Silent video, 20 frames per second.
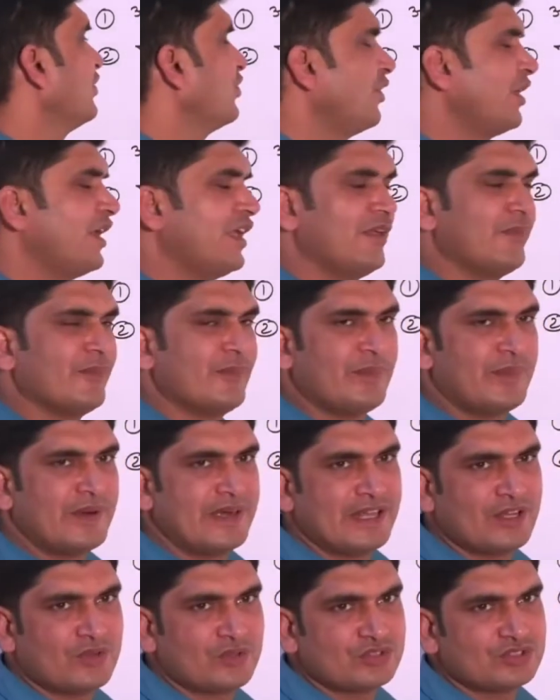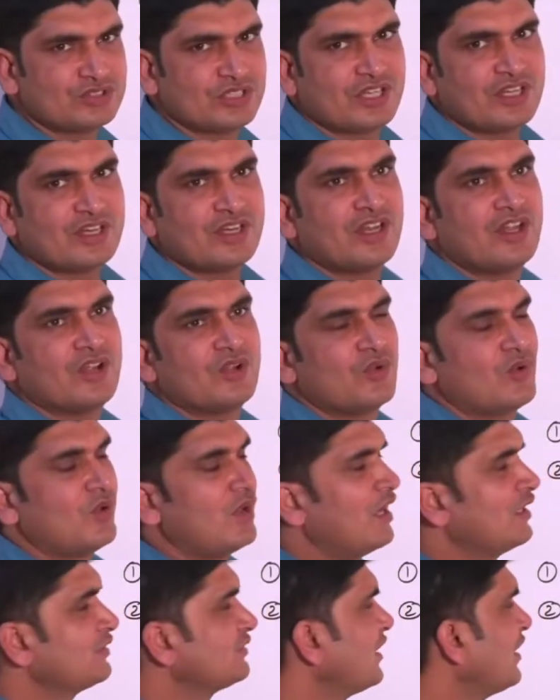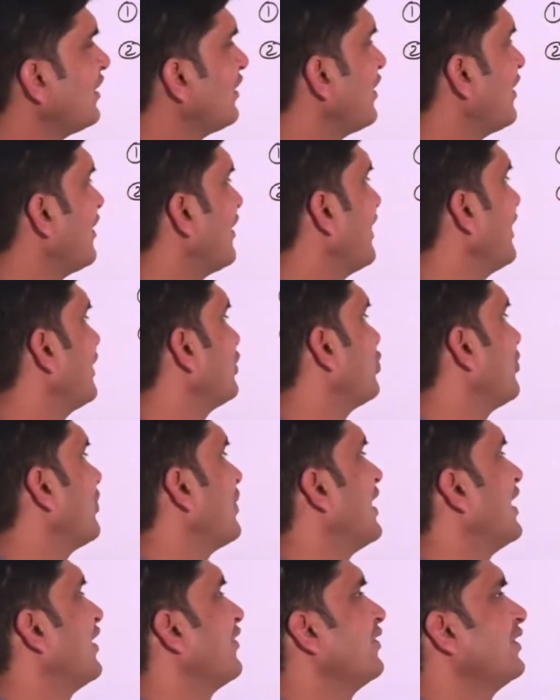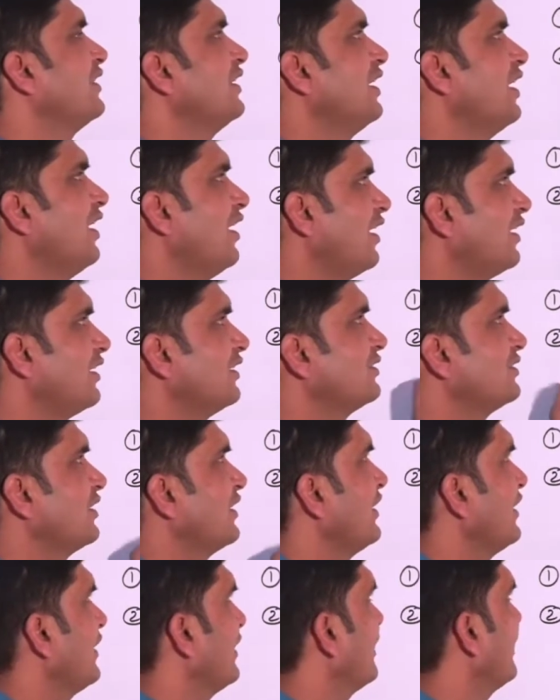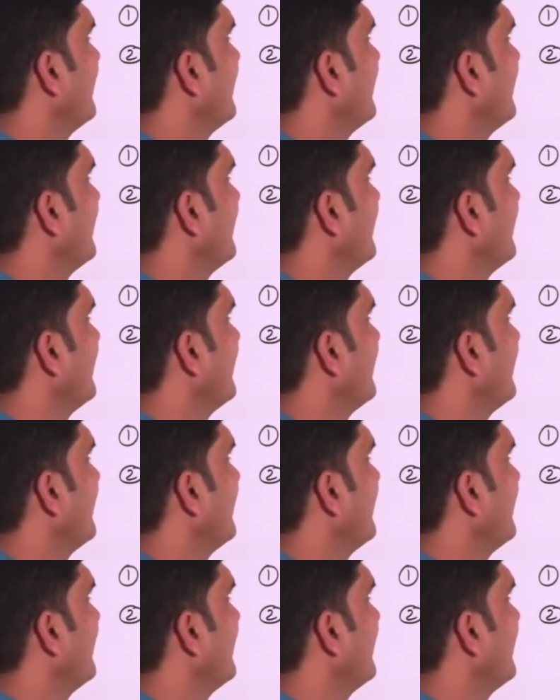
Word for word: क्योंकि बड़े क्वेश्चन को आसान करना है तो भाग विधि आनी चाहिए